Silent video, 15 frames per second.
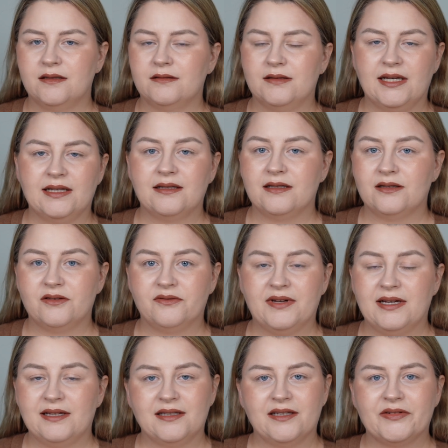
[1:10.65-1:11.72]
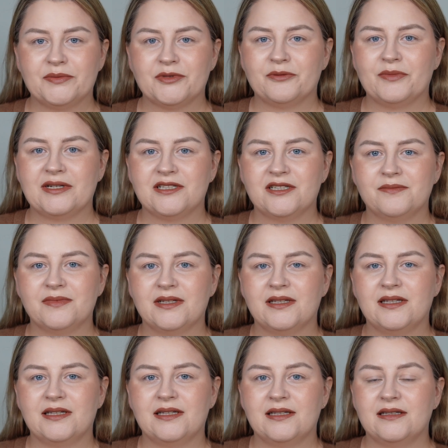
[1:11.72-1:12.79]
jeden, dwa, nie wiem, zobaczymy
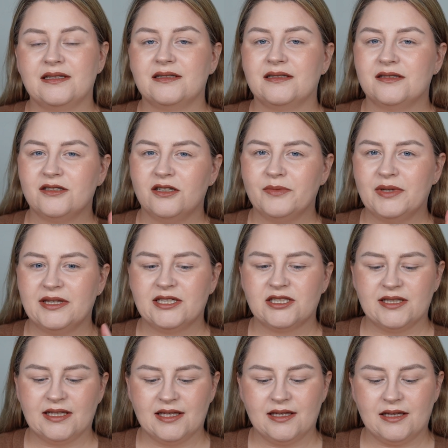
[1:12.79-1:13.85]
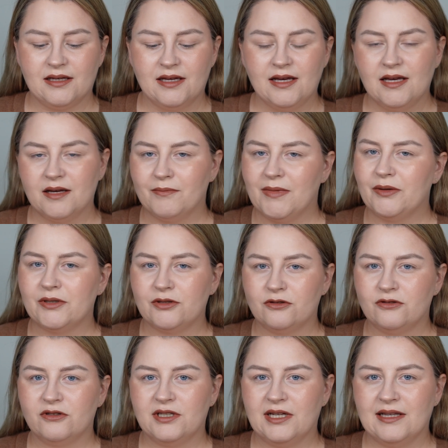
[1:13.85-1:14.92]
i zrobię też taki mały
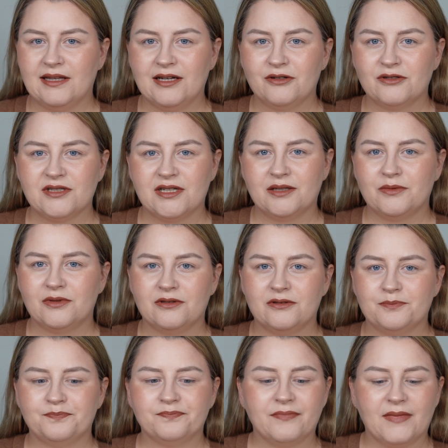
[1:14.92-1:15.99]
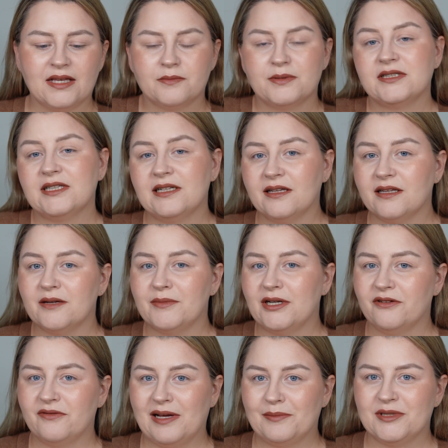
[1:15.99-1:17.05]
tutorial na oczach, bo specjalnie nie
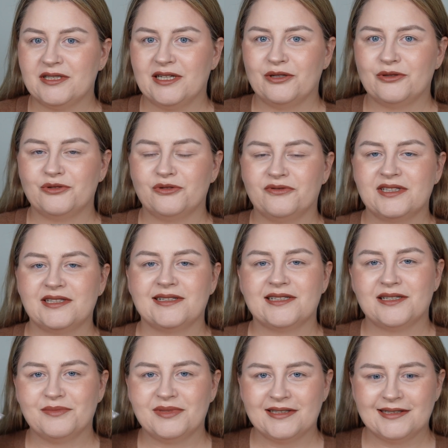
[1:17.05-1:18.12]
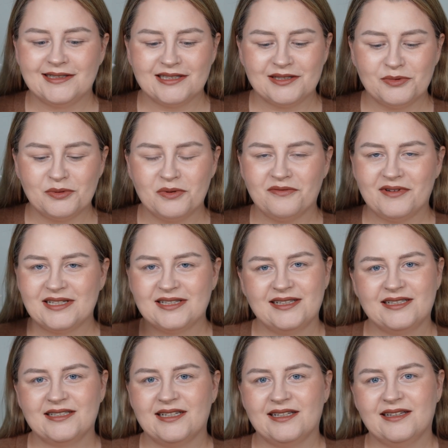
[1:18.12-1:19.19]
malowałam dzisiaj oczu właśnie, żeby spróbować
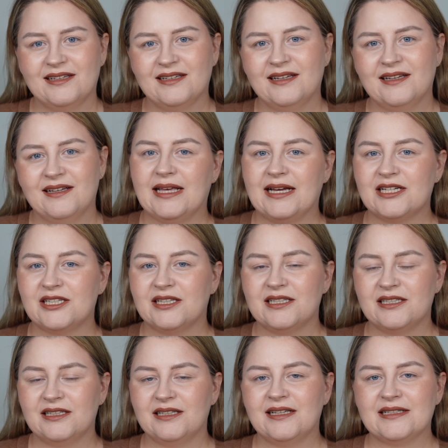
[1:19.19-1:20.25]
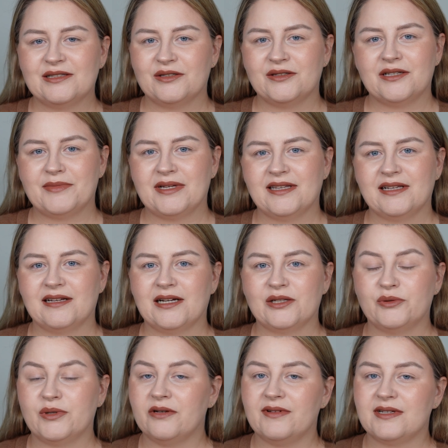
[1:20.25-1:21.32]
tych cieni. Także jeżeli jest to tematyka,
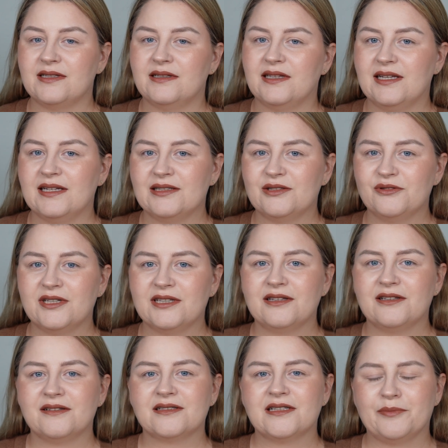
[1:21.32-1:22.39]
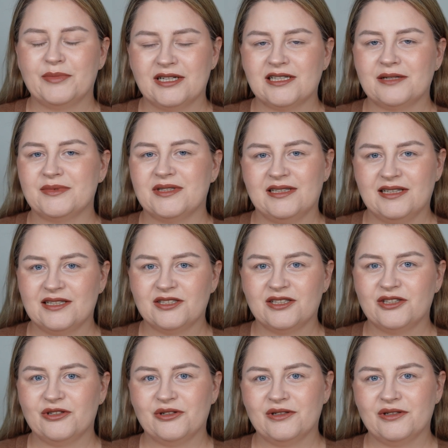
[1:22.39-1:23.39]
która Was interesuje, to zapraszam serdecznie do